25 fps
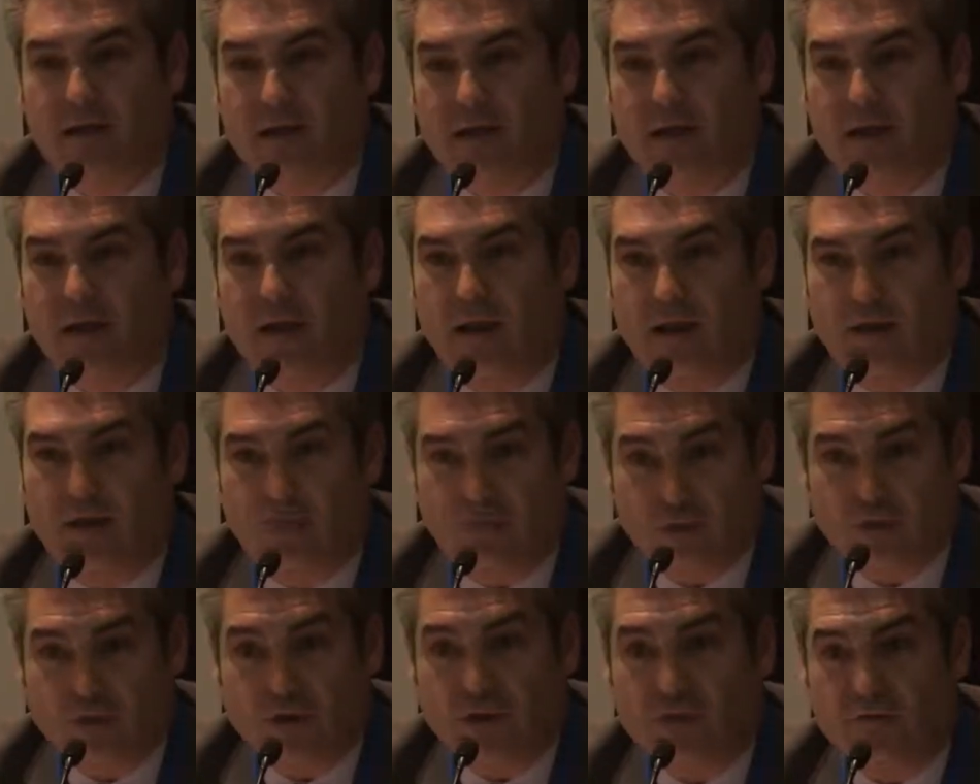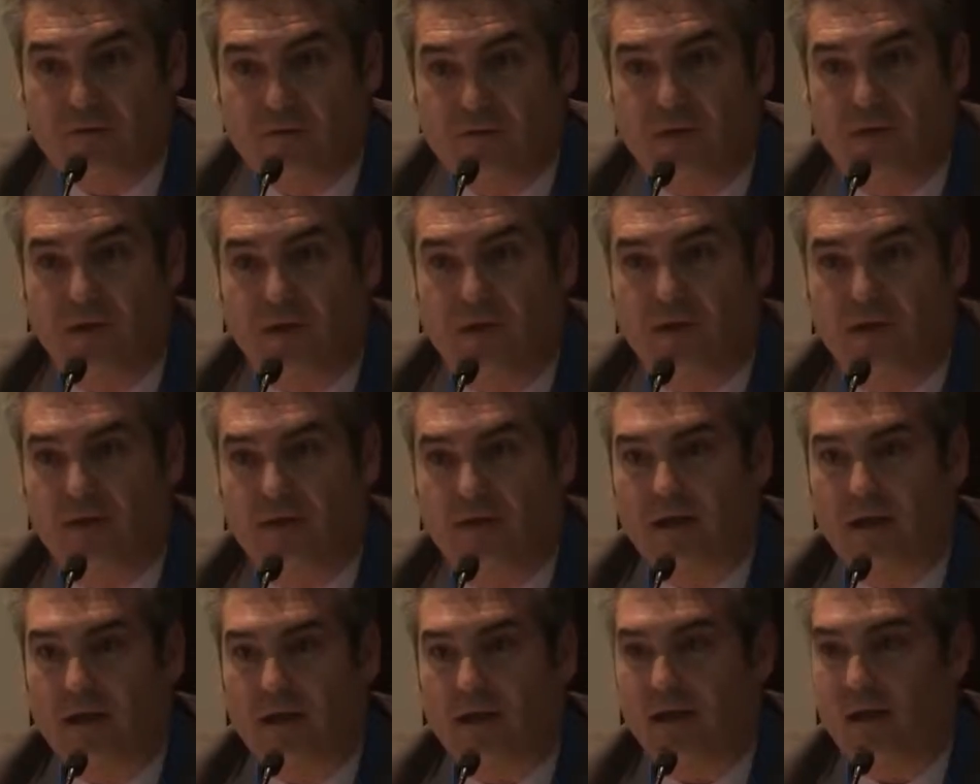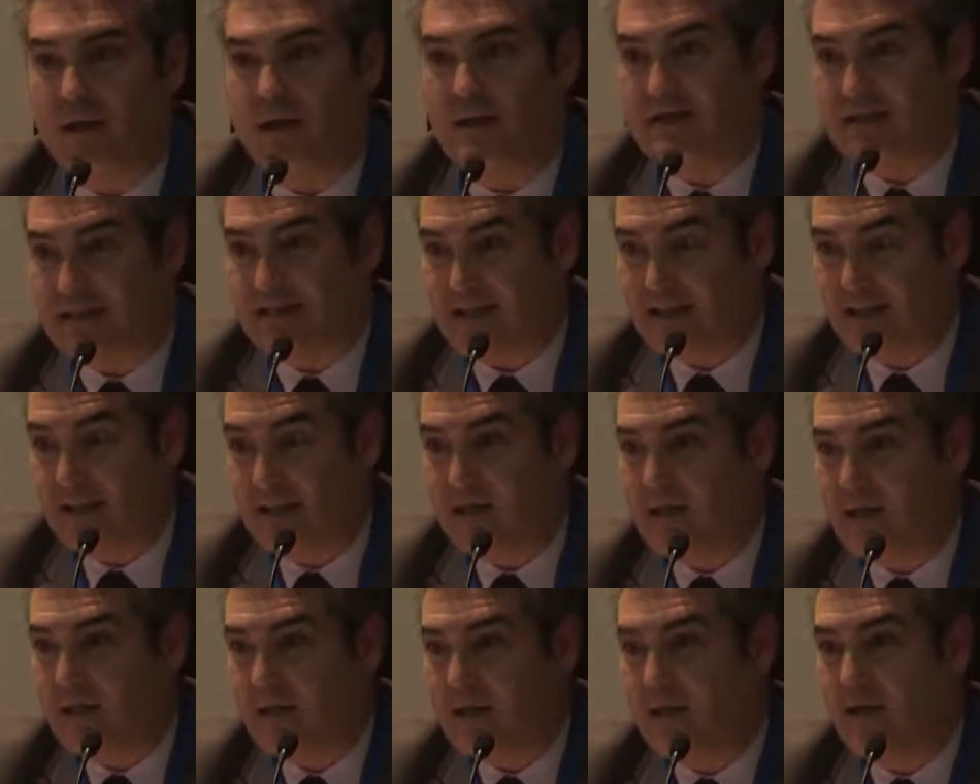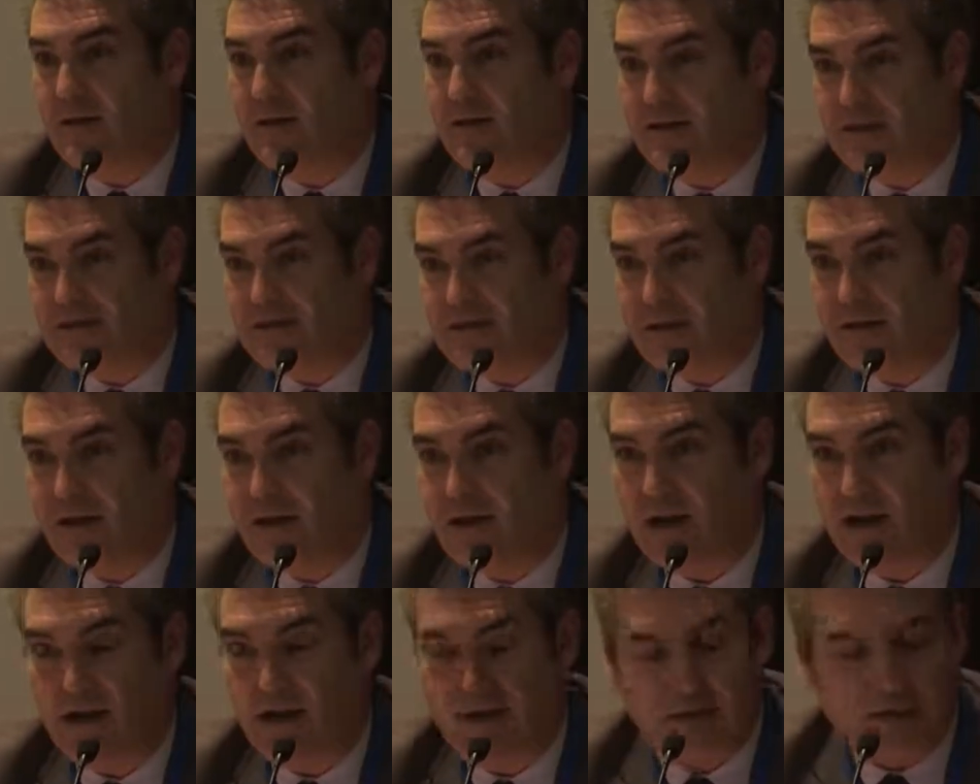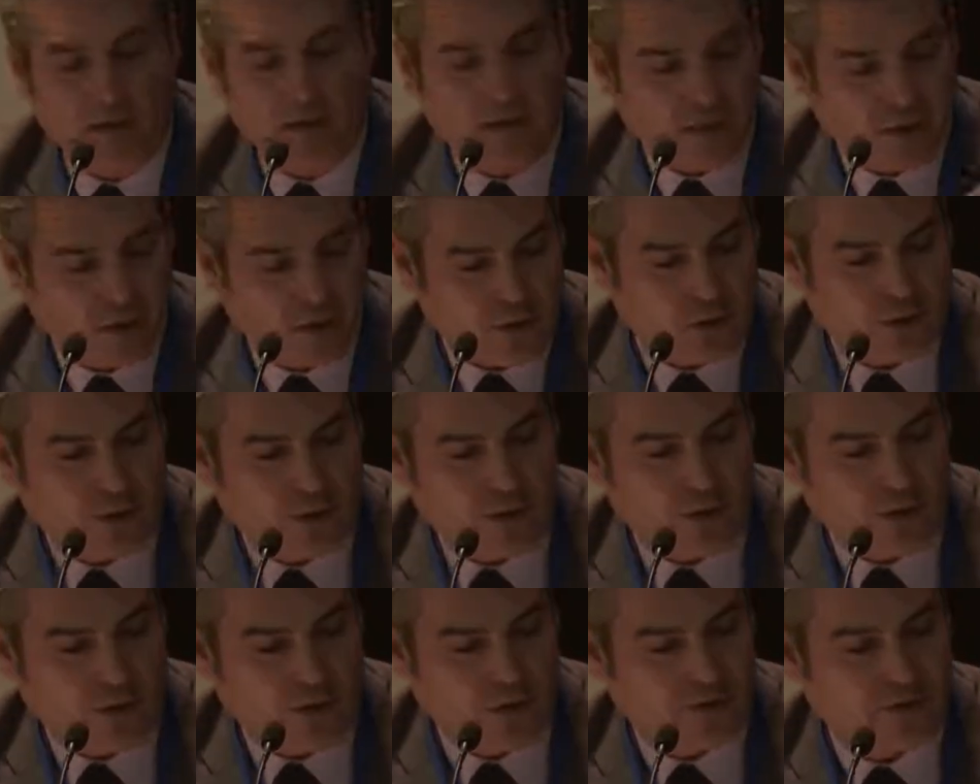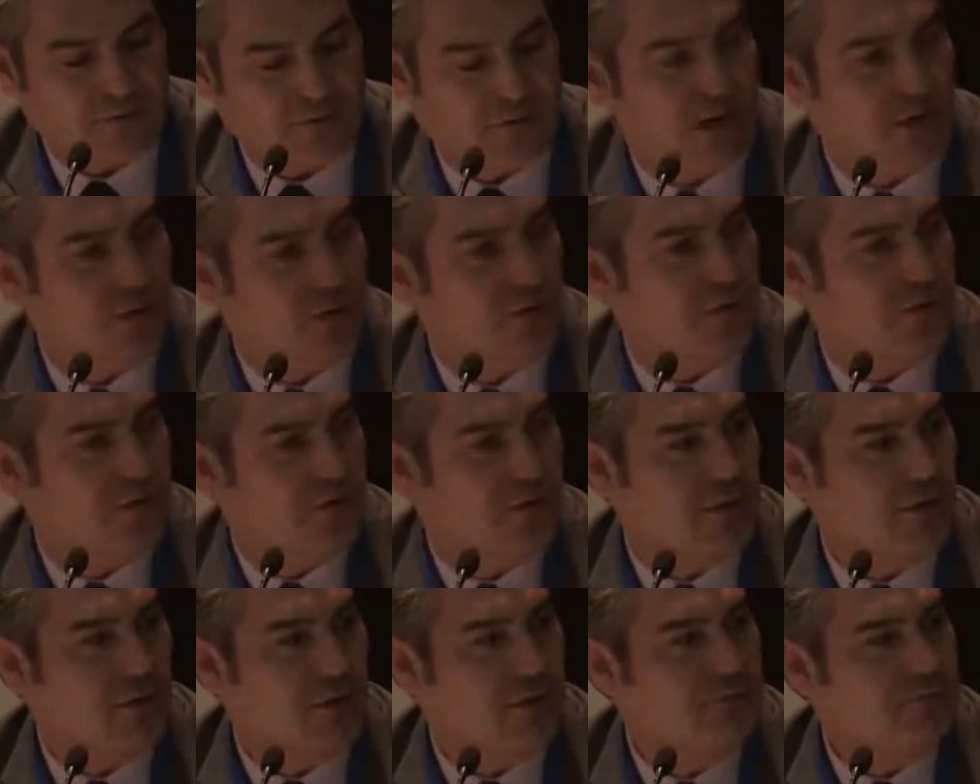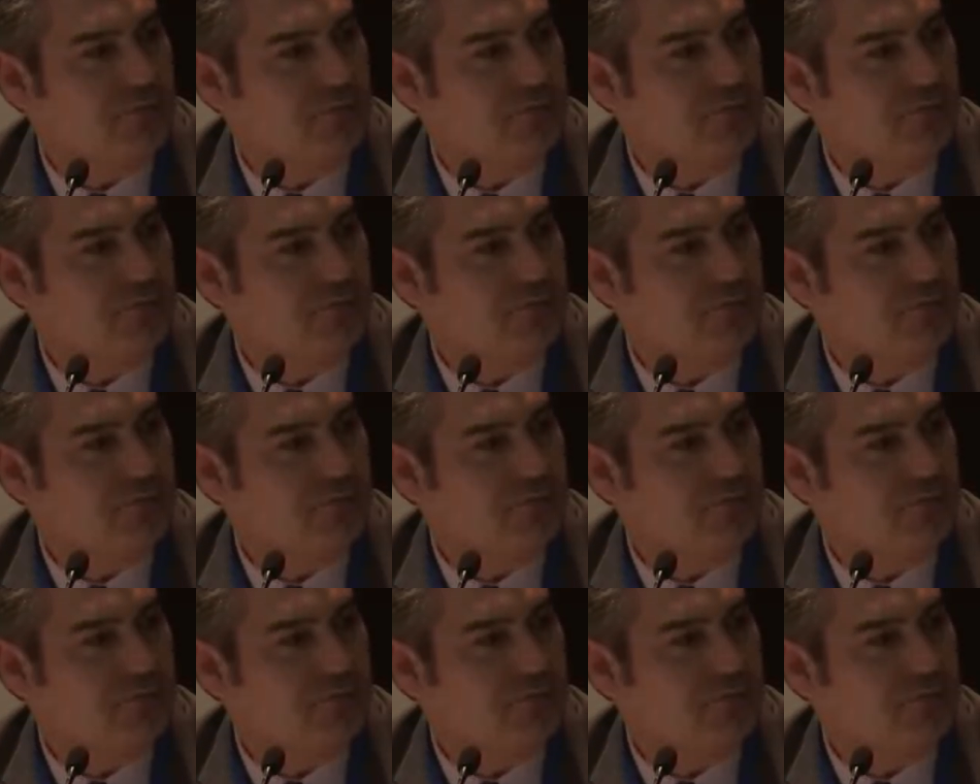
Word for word: el leitmotiv eh, de la estrategia de Schneider Electric, como podremos ver a continuación.